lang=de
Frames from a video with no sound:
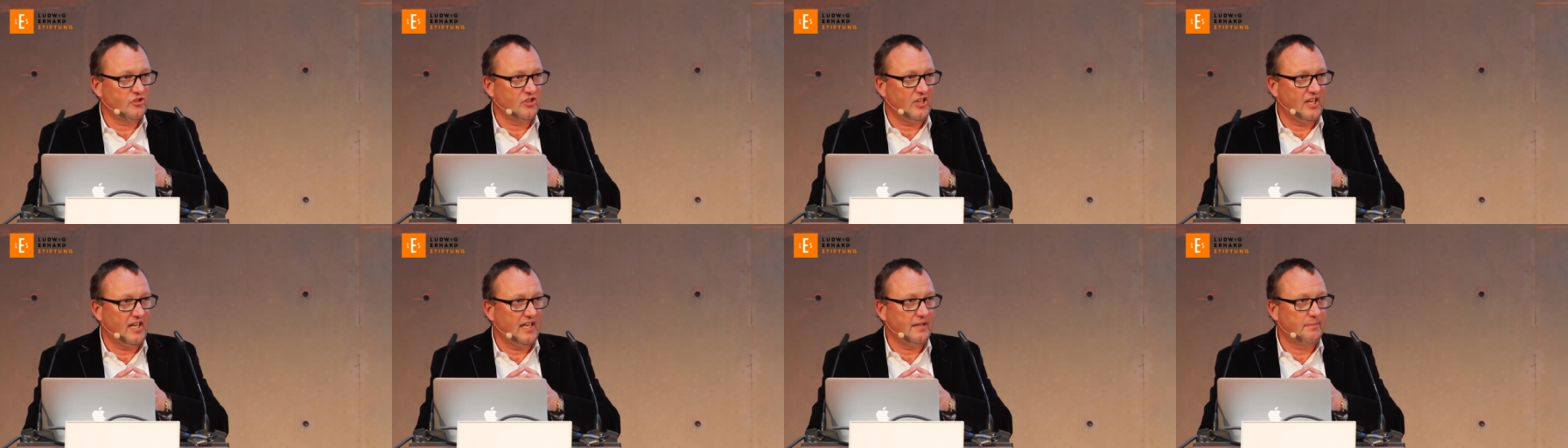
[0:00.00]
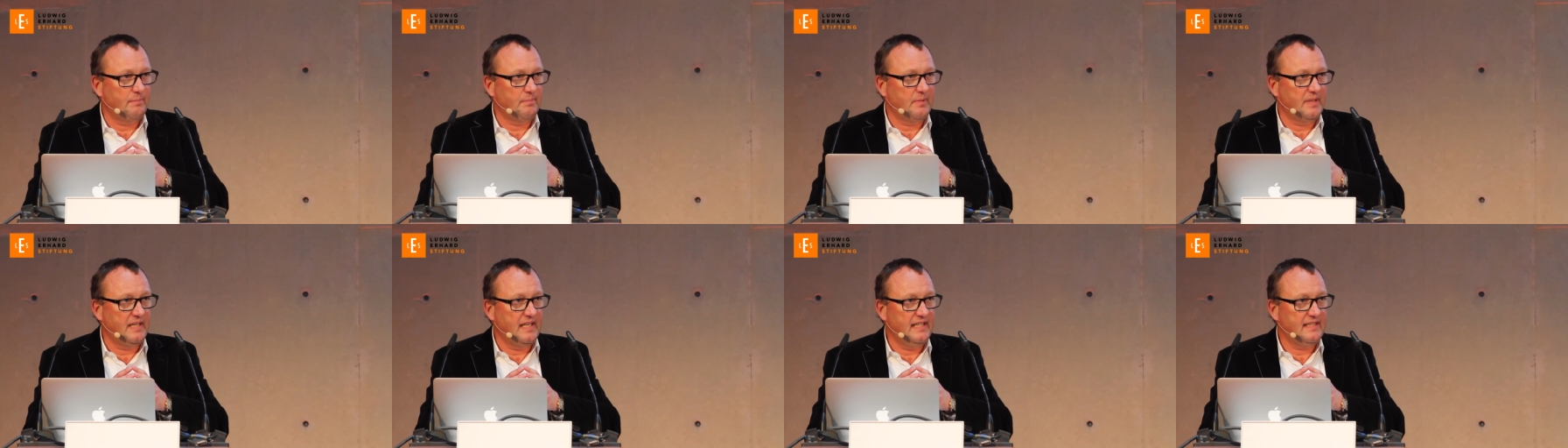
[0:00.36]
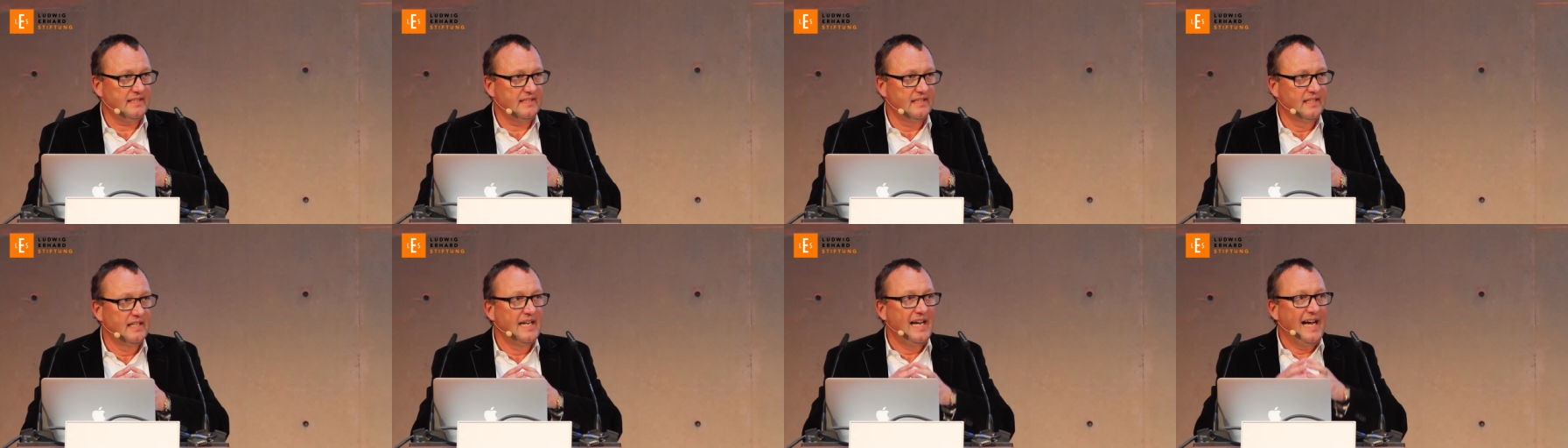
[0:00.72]

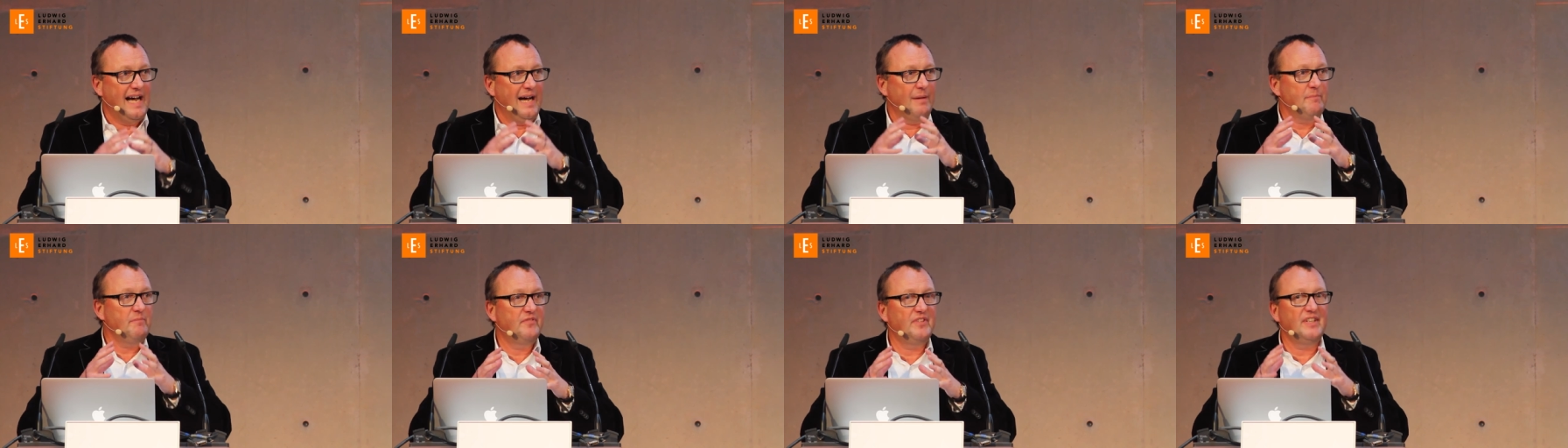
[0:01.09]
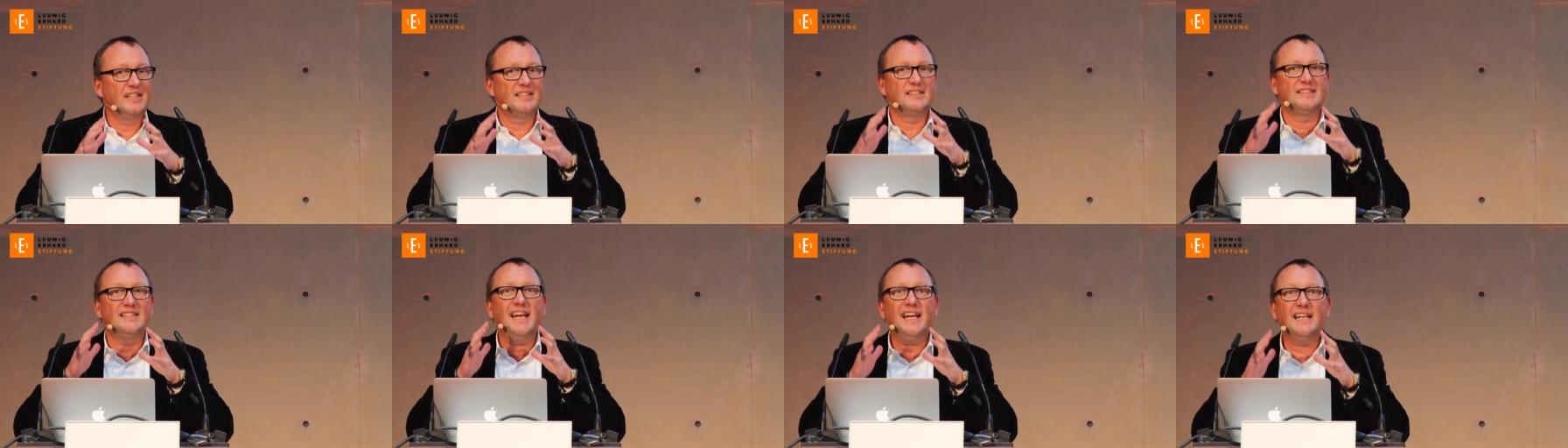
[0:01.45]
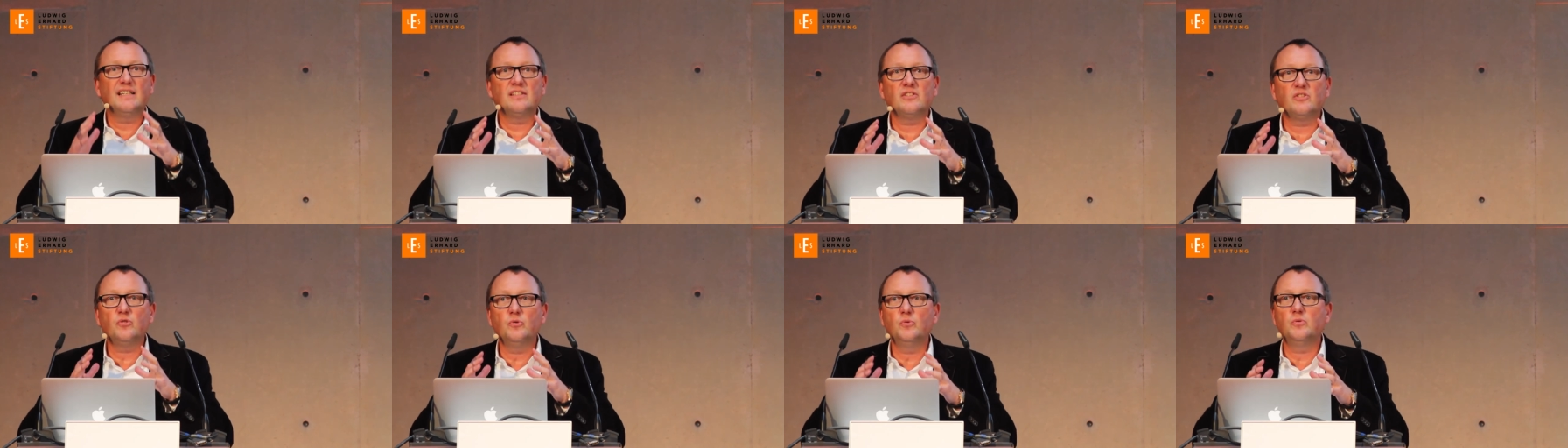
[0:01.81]
Schachbrett haben wir
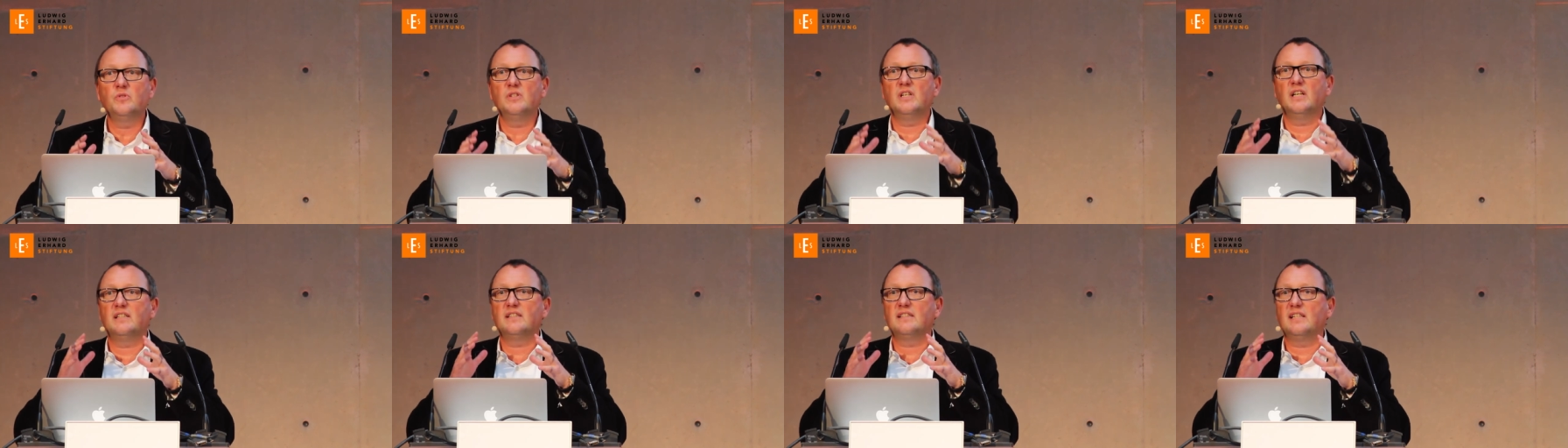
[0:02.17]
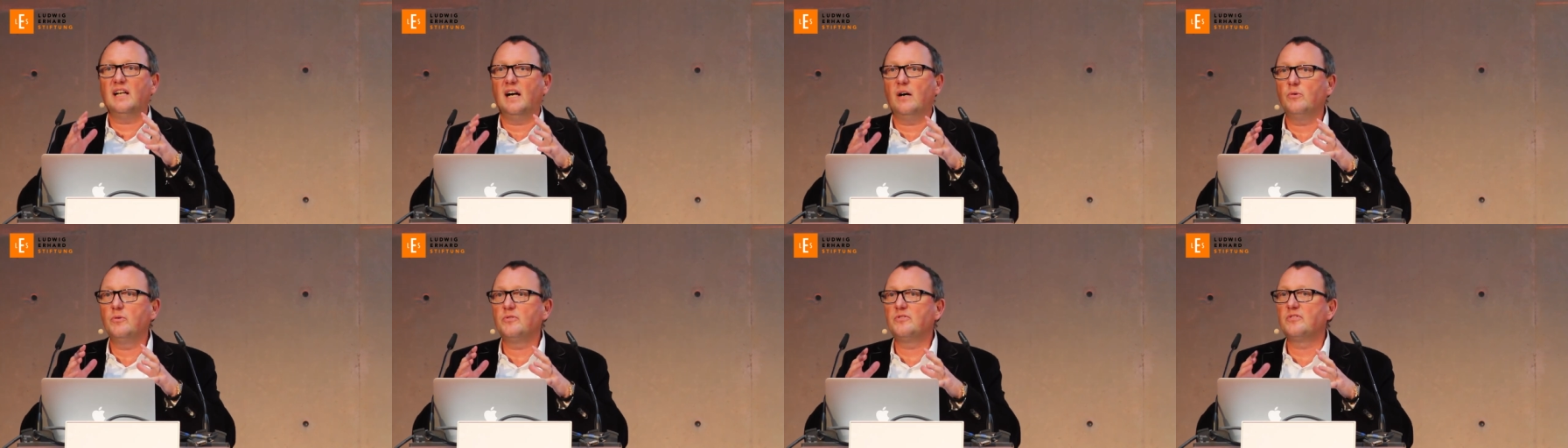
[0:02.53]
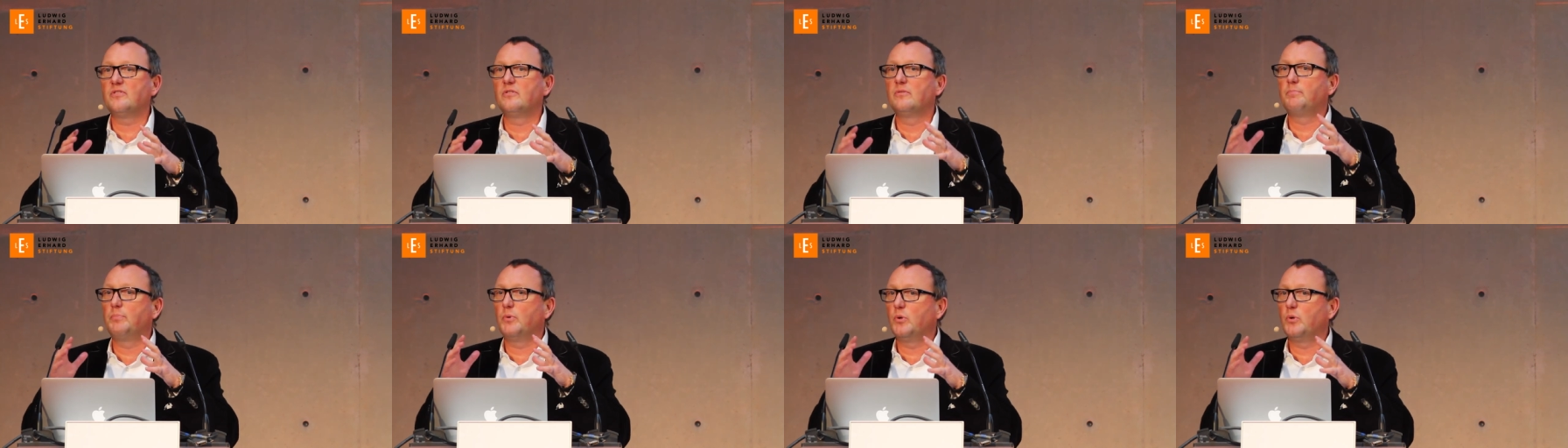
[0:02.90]
600.000